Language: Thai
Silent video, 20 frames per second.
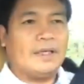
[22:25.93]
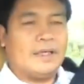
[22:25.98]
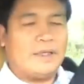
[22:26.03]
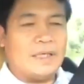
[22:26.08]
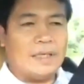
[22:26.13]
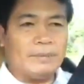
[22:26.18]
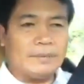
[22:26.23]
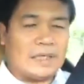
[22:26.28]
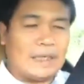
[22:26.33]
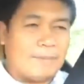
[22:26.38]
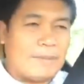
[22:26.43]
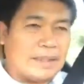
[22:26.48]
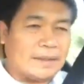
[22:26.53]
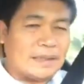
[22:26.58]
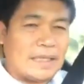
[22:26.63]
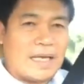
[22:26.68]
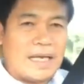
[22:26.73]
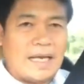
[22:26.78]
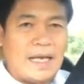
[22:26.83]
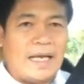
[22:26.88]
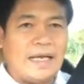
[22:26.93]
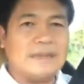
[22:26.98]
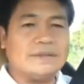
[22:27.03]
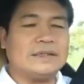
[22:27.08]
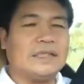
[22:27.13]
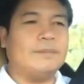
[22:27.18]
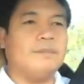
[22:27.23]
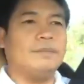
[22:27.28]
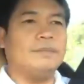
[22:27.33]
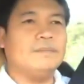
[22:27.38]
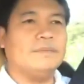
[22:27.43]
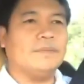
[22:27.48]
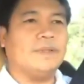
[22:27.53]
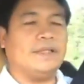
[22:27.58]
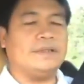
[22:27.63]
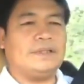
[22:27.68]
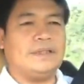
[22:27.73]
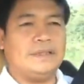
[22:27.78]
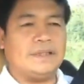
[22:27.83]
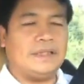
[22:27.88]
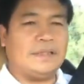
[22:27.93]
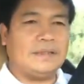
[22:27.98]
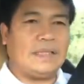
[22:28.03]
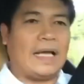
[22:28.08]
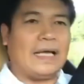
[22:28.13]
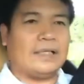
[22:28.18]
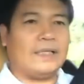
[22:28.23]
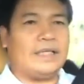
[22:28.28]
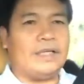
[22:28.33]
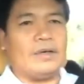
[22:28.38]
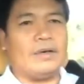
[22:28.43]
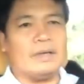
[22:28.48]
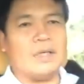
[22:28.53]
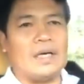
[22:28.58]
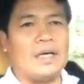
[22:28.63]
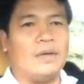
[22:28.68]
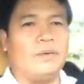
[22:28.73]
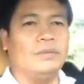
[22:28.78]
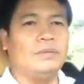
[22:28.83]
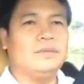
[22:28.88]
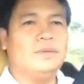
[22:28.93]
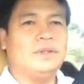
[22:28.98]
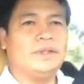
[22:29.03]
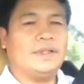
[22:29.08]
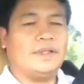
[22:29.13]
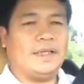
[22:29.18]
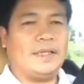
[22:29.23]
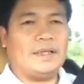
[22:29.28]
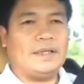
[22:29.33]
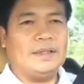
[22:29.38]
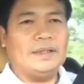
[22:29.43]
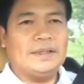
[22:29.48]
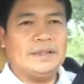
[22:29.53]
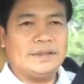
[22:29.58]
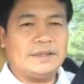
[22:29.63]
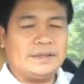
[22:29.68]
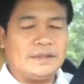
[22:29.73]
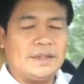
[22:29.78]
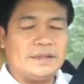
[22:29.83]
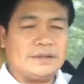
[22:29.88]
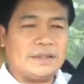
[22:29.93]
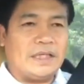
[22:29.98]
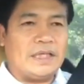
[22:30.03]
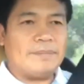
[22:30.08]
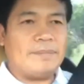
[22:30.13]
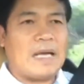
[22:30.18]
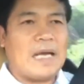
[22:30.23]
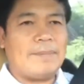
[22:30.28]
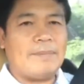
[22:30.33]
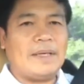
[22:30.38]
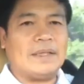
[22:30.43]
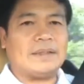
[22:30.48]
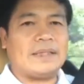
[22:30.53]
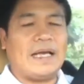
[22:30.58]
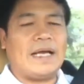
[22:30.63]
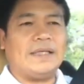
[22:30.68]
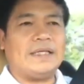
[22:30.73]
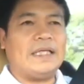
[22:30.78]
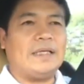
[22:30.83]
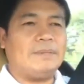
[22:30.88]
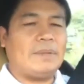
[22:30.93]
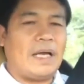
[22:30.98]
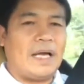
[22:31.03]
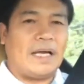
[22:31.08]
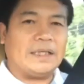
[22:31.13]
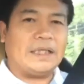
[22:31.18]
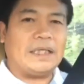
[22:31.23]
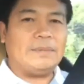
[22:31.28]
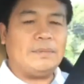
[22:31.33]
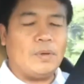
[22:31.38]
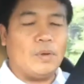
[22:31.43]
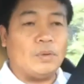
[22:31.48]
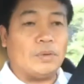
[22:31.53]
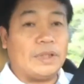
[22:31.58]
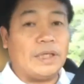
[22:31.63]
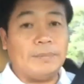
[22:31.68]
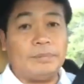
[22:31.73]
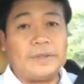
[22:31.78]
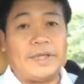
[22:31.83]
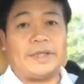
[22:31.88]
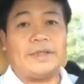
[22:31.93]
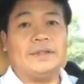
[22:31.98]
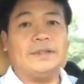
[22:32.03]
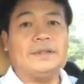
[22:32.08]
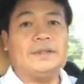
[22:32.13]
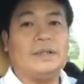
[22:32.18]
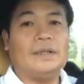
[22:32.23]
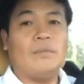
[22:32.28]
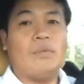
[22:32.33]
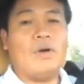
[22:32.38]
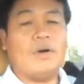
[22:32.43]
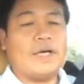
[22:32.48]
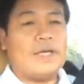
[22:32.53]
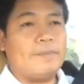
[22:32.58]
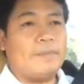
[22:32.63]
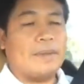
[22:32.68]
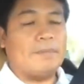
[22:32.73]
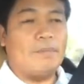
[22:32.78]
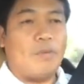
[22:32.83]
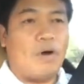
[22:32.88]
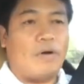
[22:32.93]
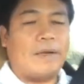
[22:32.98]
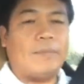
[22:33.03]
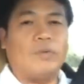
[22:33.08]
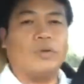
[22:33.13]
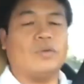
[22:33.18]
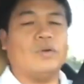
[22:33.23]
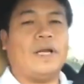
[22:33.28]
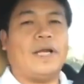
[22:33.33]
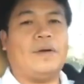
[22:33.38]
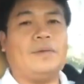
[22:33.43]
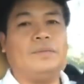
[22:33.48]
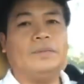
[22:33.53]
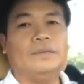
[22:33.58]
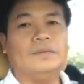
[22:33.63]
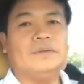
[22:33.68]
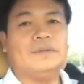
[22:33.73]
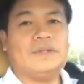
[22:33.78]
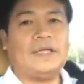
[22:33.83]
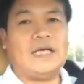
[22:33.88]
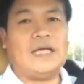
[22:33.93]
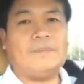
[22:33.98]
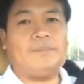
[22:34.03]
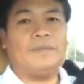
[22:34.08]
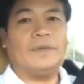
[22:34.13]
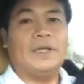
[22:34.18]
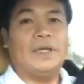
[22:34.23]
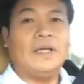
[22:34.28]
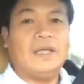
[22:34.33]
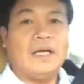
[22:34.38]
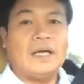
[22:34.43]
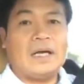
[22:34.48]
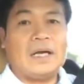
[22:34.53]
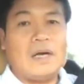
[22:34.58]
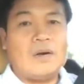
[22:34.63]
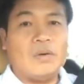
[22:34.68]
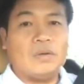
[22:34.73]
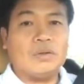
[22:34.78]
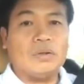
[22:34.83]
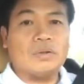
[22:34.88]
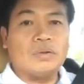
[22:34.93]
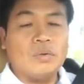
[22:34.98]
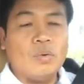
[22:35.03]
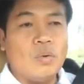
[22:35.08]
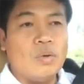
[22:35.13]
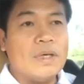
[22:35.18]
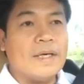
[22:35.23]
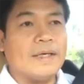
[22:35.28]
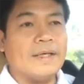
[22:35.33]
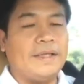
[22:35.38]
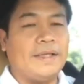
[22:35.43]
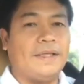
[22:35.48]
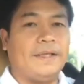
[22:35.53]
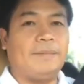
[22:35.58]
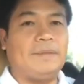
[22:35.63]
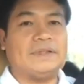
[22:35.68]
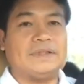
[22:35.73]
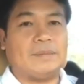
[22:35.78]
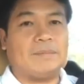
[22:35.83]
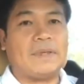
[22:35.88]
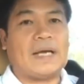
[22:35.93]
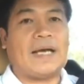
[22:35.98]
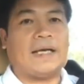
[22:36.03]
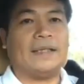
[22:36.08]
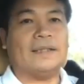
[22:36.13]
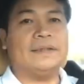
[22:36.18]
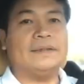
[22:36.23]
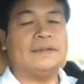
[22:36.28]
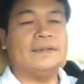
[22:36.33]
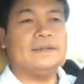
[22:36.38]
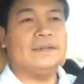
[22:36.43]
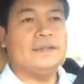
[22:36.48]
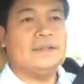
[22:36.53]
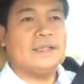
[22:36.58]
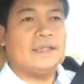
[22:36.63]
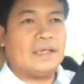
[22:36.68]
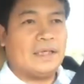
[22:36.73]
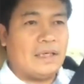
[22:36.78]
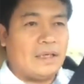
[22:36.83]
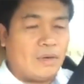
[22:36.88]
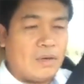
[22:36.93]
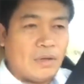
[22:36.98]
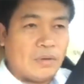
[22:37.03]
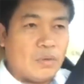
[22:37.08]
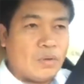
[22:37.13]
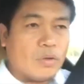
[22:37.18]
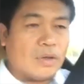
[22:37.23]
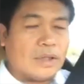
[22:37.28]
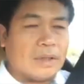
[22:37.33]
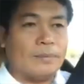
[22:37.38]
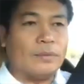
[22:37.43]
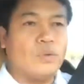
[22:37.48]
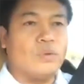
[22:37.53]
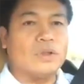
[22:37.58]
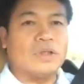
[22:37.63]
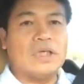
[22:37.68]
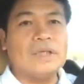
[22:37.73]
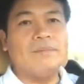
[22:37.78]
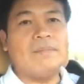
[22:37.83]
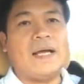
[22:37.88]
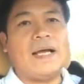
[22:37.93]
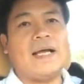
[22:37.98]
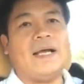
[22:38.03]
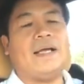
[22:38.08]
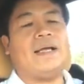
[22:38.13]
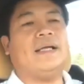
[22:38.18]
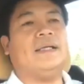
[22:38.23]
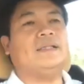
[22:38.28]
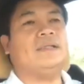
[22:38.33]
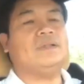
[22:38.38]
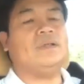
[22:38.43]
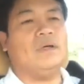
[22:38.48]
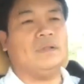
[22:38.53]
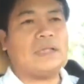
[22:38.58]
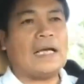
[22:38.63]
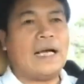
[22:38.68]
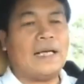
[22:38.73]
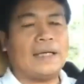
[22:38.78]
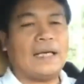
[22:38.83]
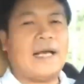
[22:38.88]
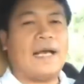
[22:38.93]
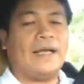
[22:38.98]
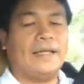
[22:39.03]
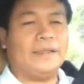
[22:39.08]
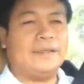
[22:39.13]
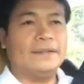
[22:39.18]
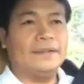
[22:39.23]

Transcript: เริ่มแต่มาตราห้าสิบนะสิทธิหน้าที่ของเรานะสิทธิเสรีภาพมาตรายี่สิบห้า ยี่สิบหก ยี่สิบเจ็ดพวกนี้มันบอกให้หมดอยู่แล้วนะครับเราก็ต้องดูเรื่องนี้เป็นสำคัญเราก็ยกรัฐธรรมนูญขึ้นมาต่อต้านได้